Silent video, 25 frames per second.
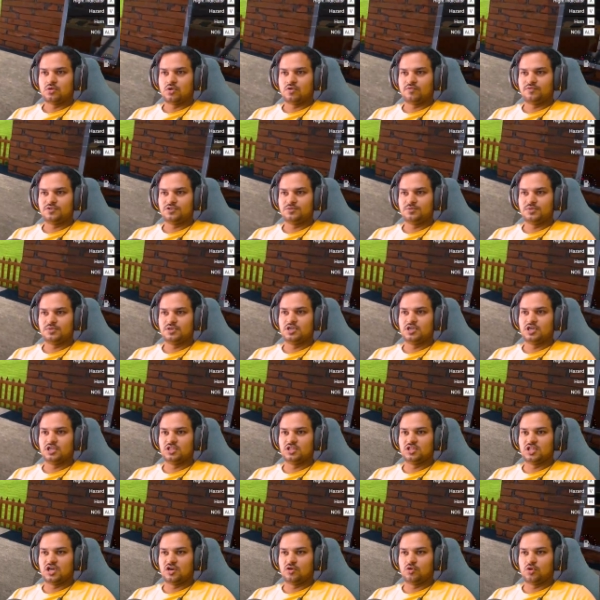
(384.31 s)
ऑफिस भी
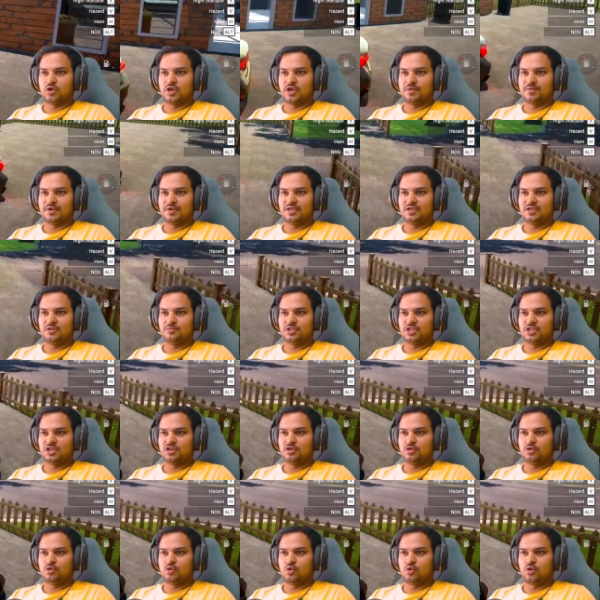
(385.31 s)
गंदा हो गया है भाई पता
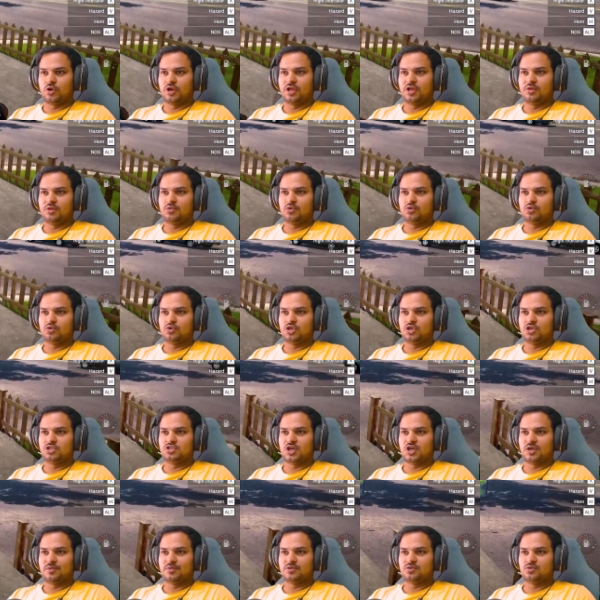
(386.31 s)
नहीं कौन है मेरे को दिख
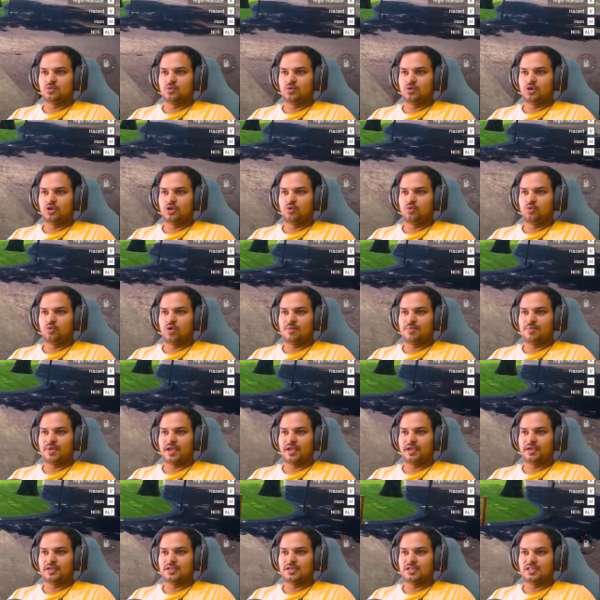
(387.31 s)
जाए बस कौन ये कूड़ा
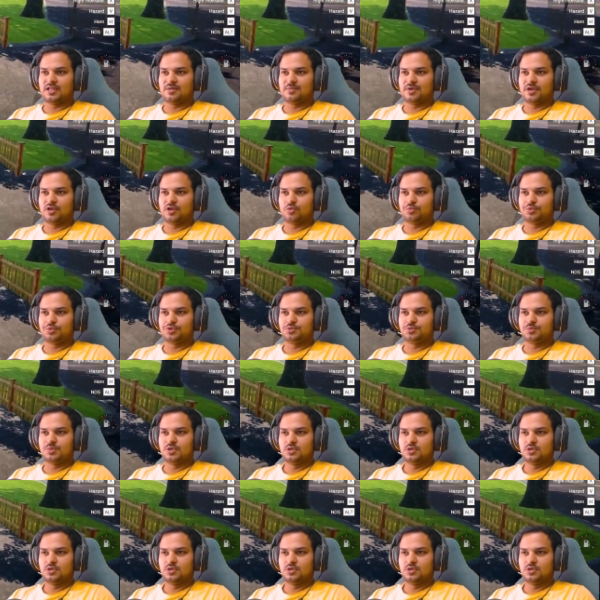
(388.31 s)
फेंक के जाता है हमारे ऑफिस में